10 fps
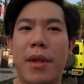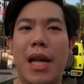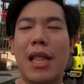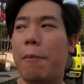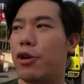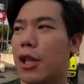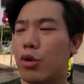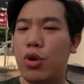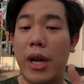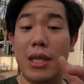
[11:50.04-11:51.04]
kita punya
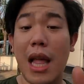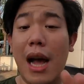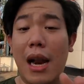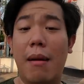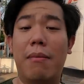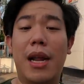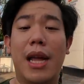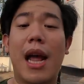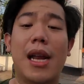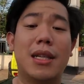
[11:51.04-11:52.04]
7 Instagram
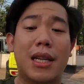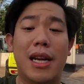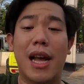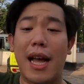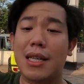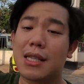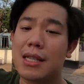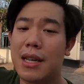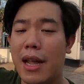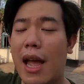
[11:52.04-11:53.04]
linknya ada di sini guys
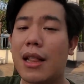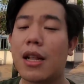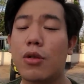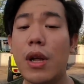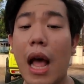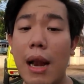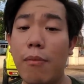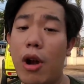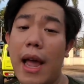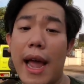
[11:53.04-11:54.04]
ya tentunya kalian
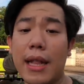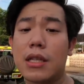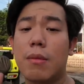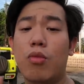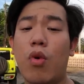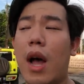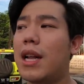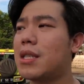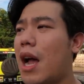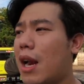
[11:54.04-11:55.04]
boleh add semua
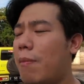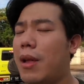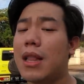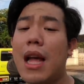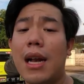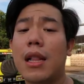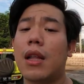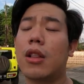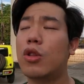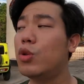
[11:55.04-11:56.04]
Instagram kita dan
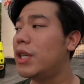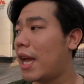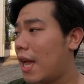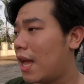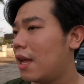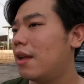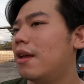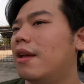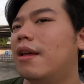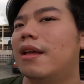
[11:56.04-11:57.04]
tentunya
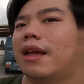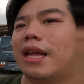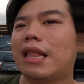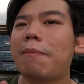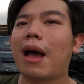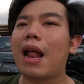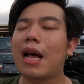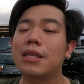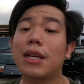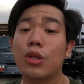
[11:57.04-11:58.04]
kita bakal
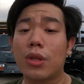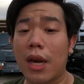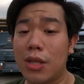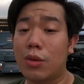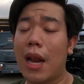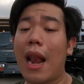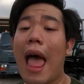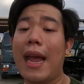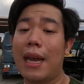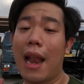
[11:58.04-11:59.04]
kasih kejutan-kejutan
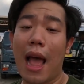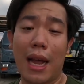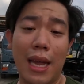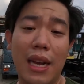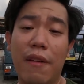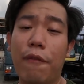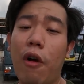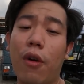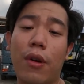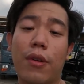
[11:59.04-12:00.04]
lain lagi di
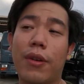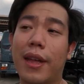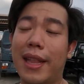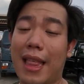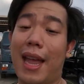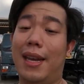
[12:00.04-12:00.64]
vlog kita